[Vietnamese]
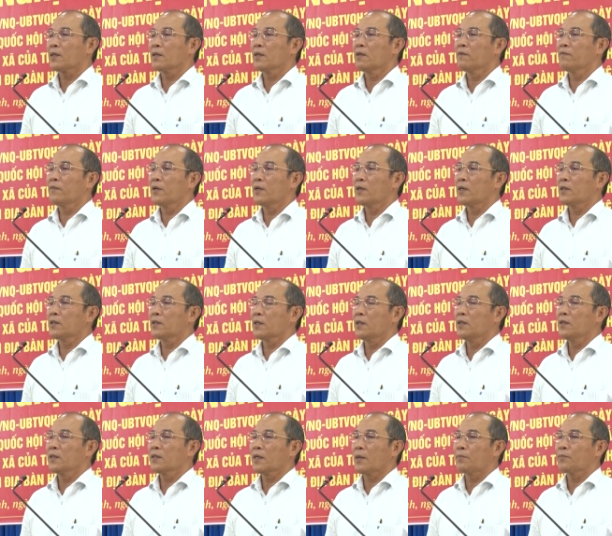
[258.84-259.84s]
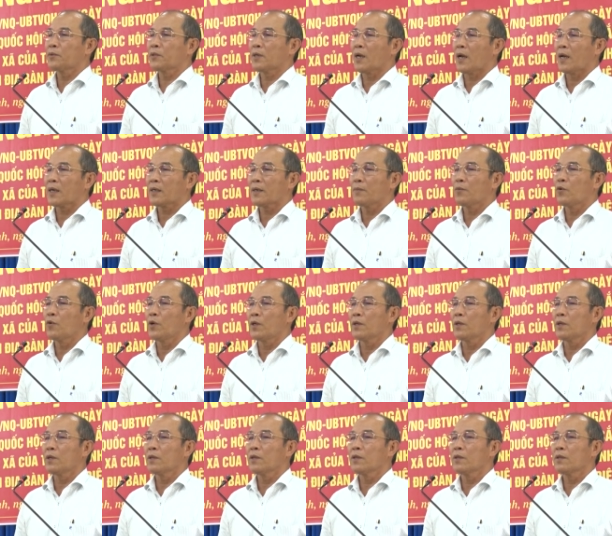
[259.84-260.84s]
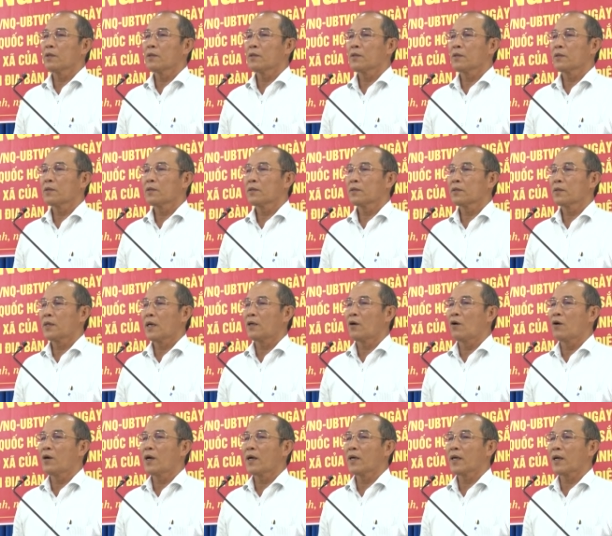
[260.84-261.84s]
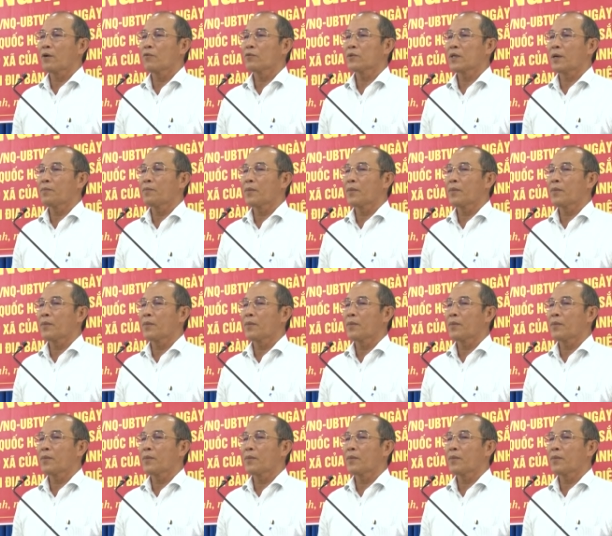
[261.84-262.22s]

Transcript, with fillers: Việc chuyển đổi giấy tờ cho cơ quan, tổ chức và công dân hoàn thành trước